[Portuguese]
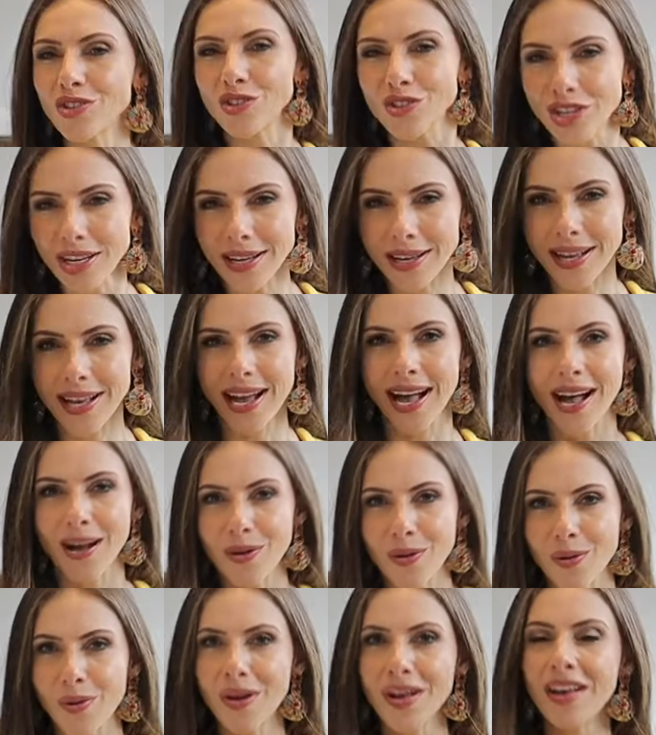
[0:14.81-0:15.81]
de
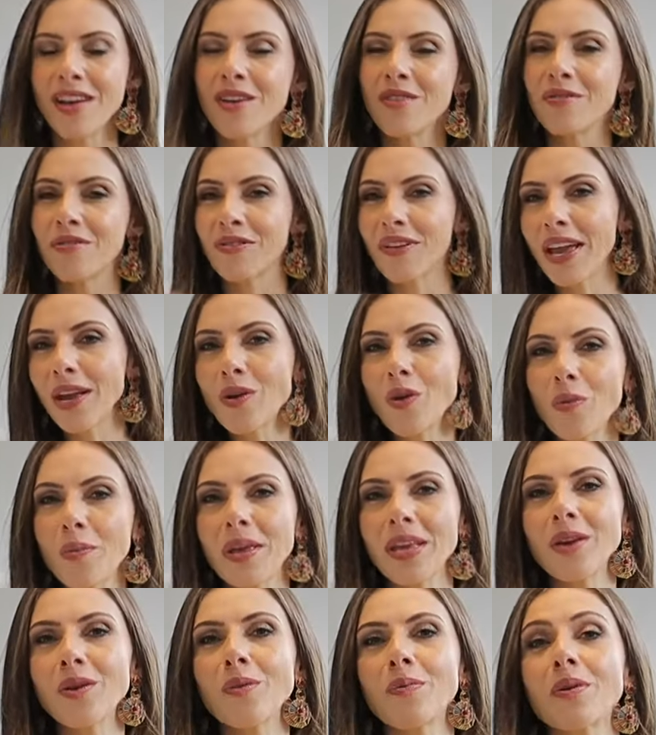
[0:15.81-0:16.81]
carro, vem
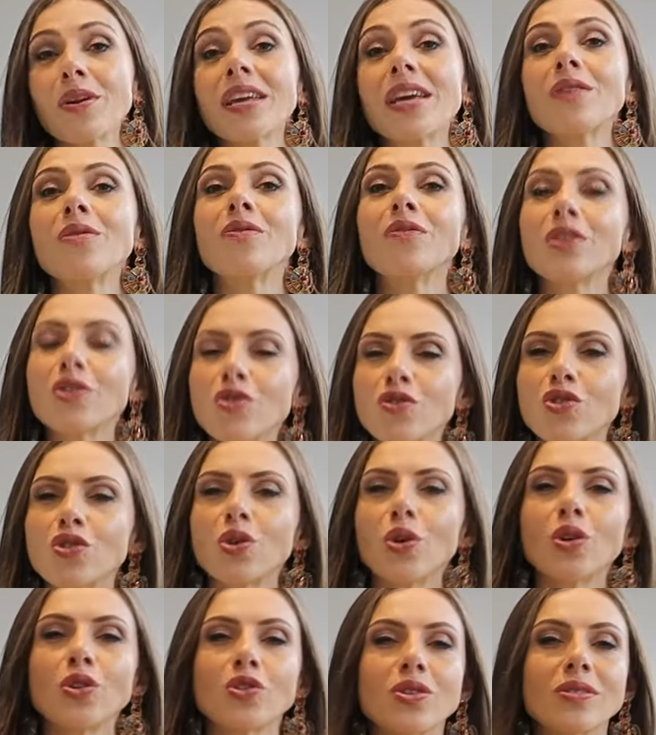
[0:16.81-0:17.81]
comigo porque no vídeo
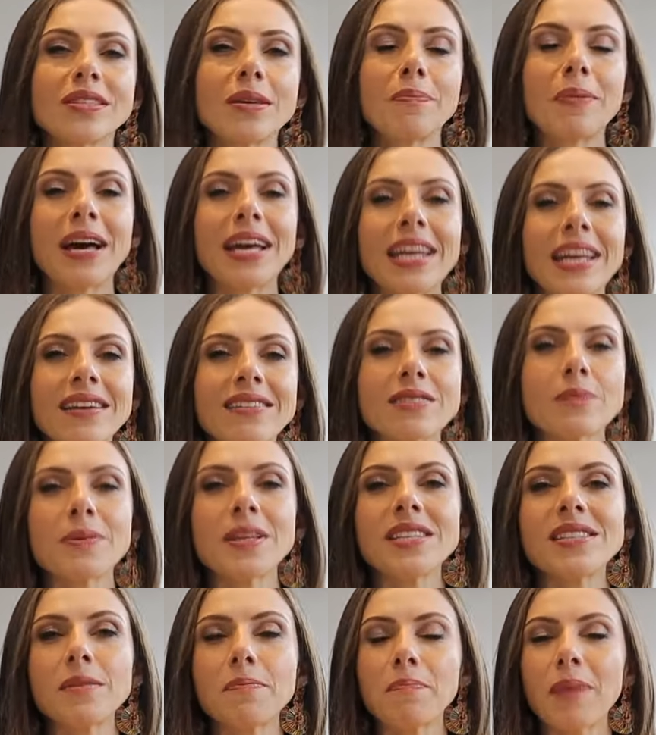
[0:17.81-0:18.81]
de hoje eu separei as
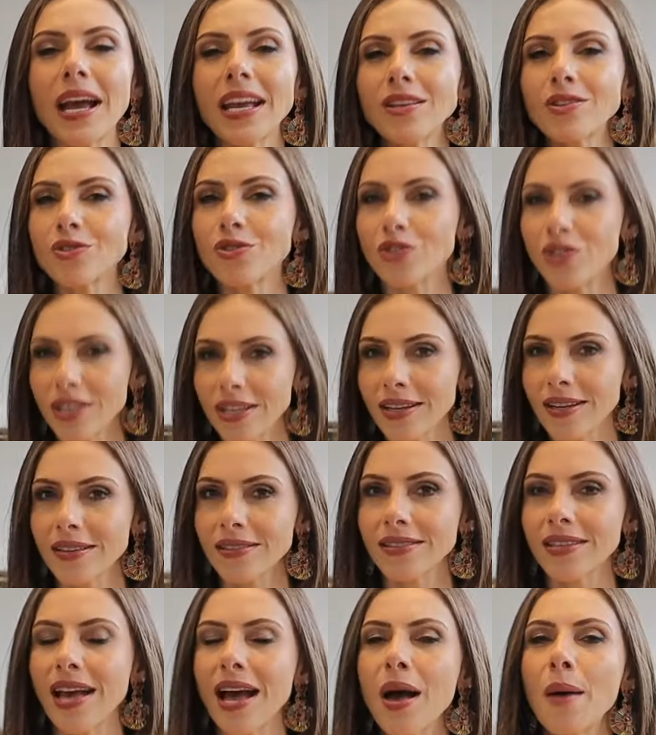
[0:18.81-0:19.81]
principais
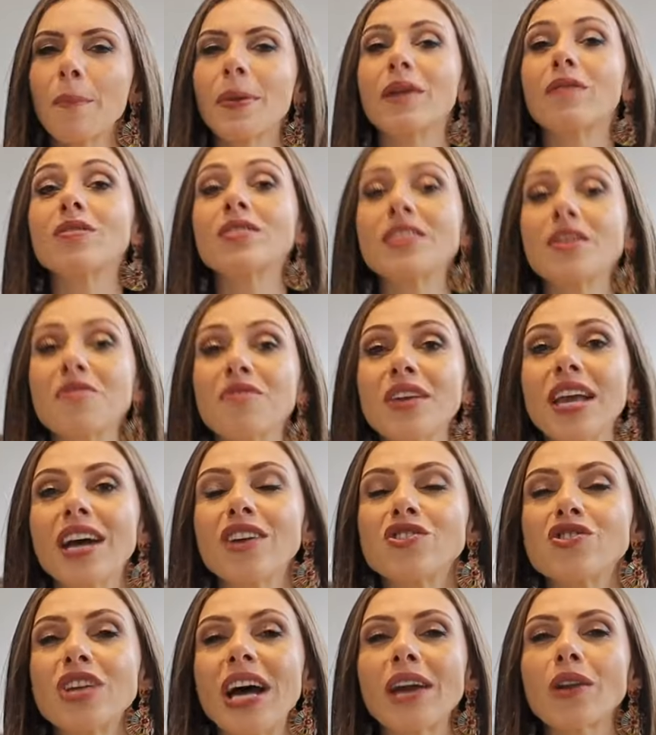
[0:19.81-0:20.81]
dicas para você
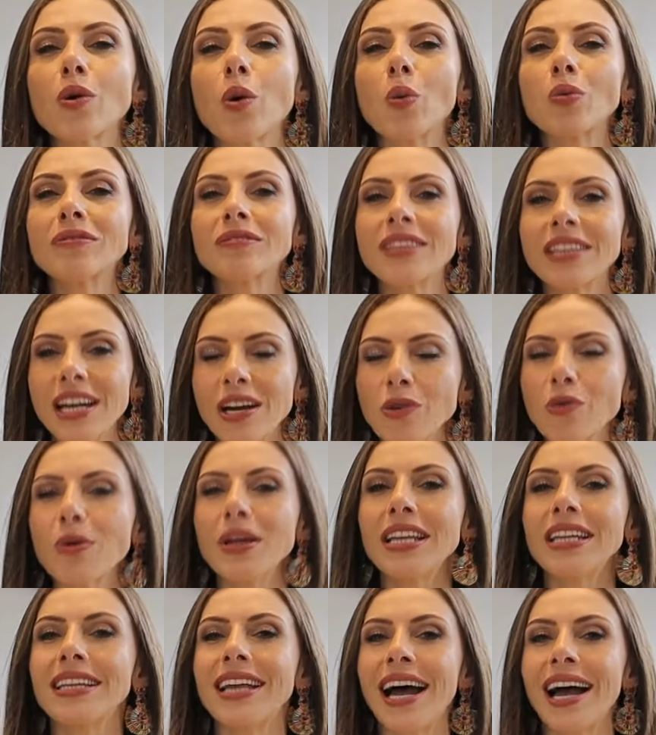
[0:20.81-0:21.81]
viajar com
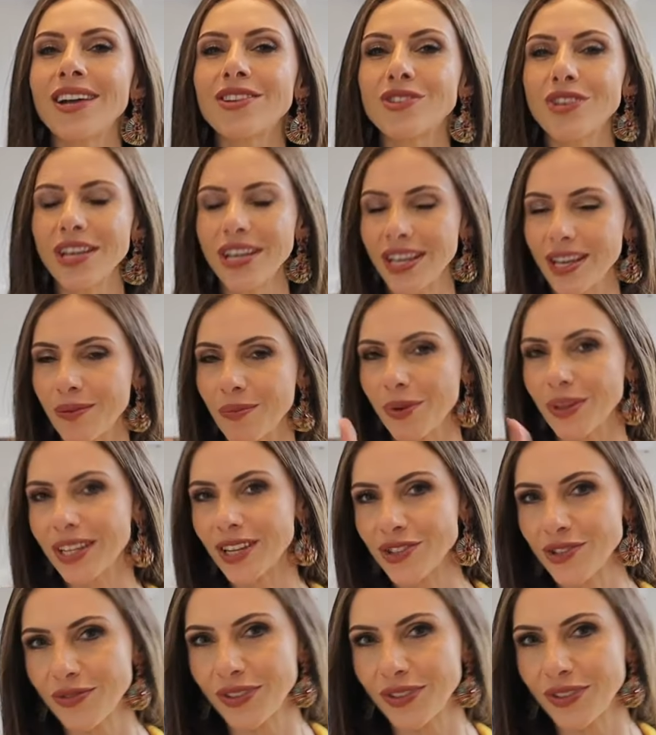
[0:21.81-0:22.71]
tranquilidade e muita